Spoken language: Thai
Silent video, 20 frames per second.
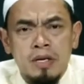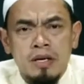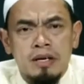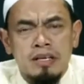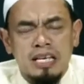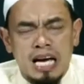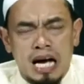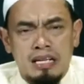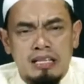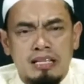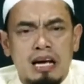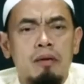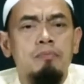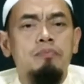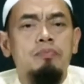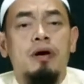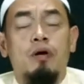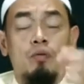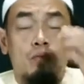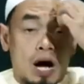การทำ
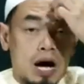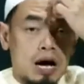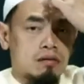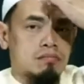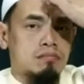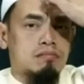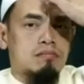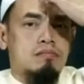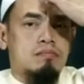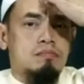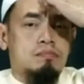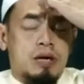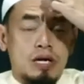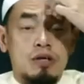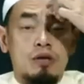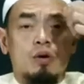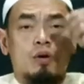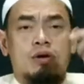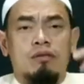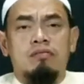เพื่อหวังประโย
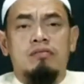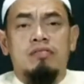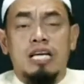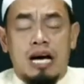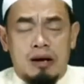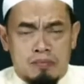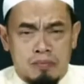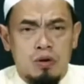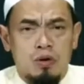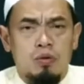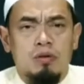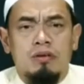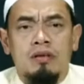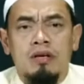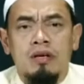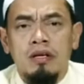ชน์จากมนุษย์